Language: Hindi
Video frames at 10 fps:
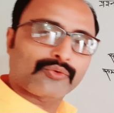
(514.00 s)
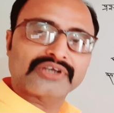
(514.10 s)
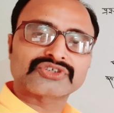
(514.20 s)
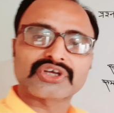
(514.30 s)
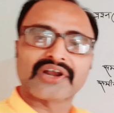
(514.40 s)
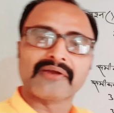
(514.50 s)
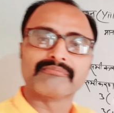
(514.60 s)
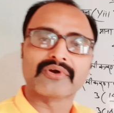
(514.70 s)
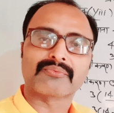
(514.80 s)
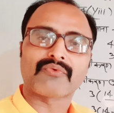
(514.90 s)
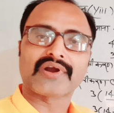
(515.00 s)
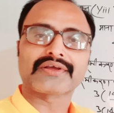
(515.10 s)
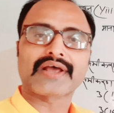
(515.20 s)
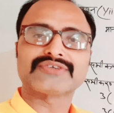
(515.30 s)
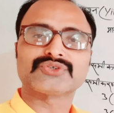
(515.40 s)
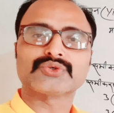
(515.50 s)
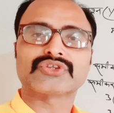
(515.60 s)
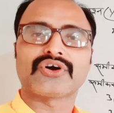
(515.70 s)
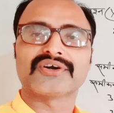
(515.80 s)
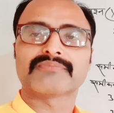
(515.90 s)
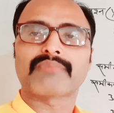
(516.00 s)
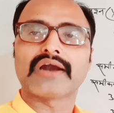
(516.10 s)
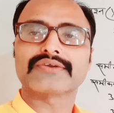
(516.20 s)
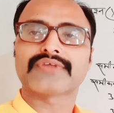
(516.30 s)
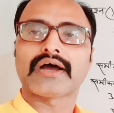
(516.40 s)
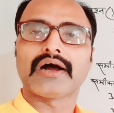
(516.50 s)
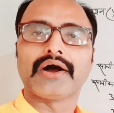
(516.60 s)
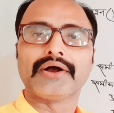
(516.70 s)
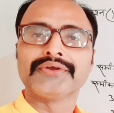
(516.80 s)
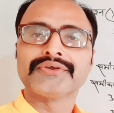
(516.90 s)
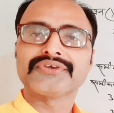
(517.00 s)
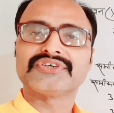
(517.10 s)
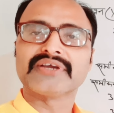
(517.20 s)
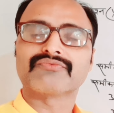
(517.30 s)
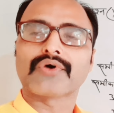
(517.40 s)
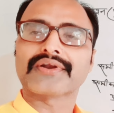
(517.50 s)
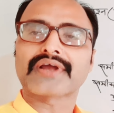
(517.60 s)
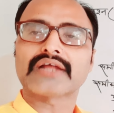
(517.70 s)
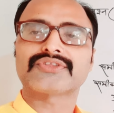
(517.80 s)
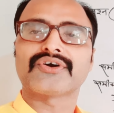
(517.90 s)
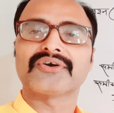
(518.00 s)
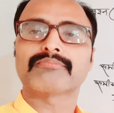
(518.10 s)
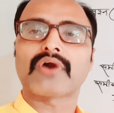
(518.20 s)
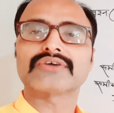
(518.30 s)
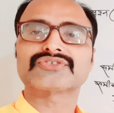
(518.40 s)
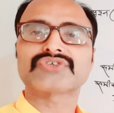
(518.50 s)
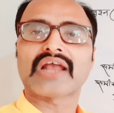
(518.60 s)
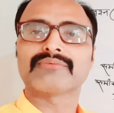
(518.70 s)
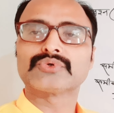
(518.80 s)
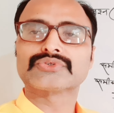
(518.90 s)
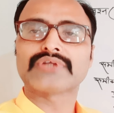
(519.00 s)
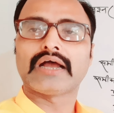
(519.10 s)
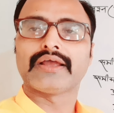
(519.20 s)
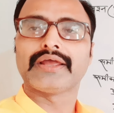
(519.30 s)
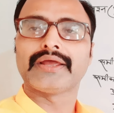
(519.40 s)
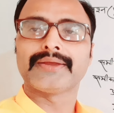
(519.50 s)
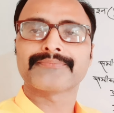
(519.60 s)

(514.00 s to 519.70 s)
क्वेश्चन नंबर वन का जो थर्ड पार्ट था ये वन का थर्ड पार्ट सॉल्व होता है